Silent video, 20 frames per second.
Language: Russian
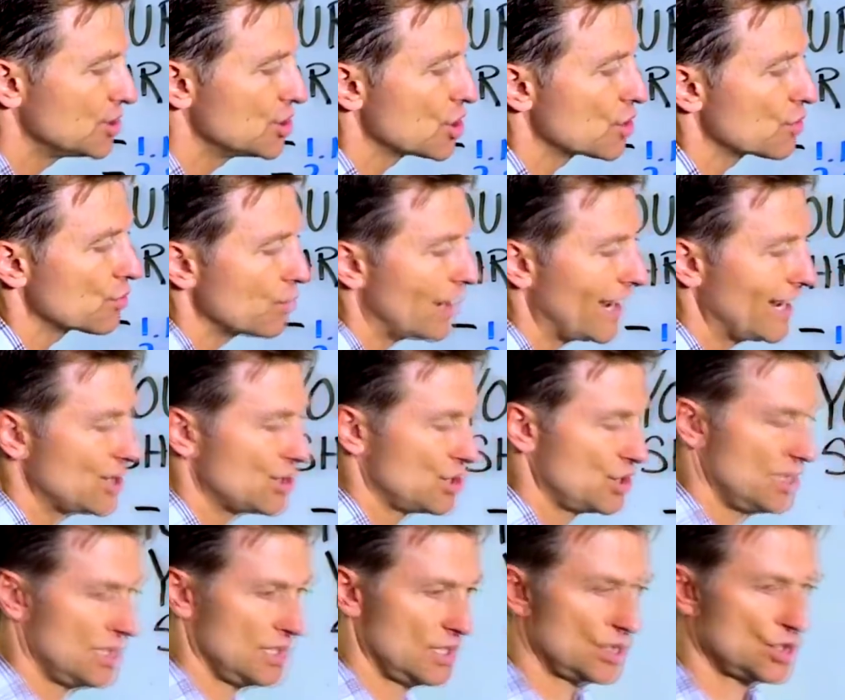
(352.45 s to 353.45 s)

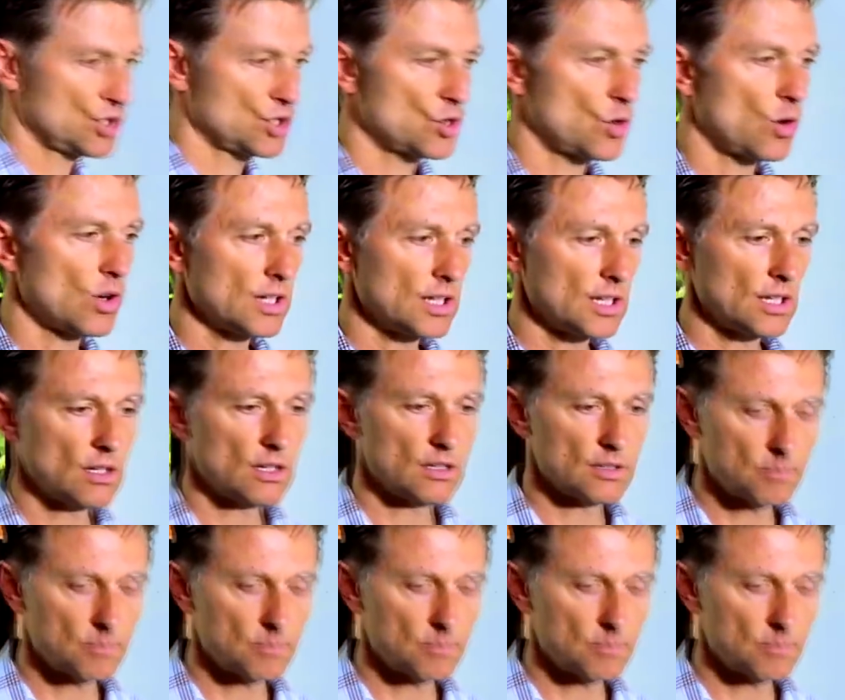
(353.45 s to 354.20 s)
недолгие упражнения.